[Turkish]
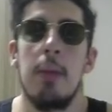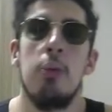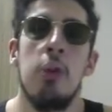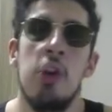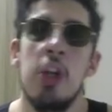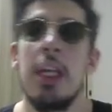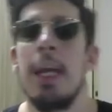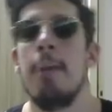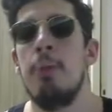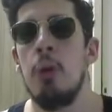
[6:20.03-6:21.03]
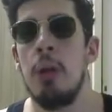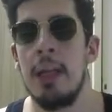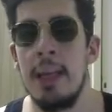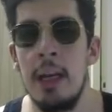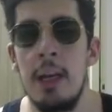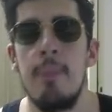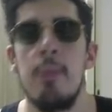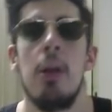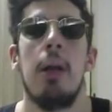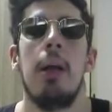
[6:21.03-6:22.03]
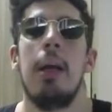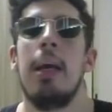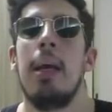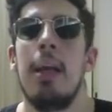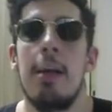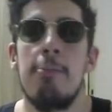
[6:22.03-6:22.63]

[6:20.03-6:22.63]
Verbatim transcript: Bunun dışında gameplay olarak gelelim. E,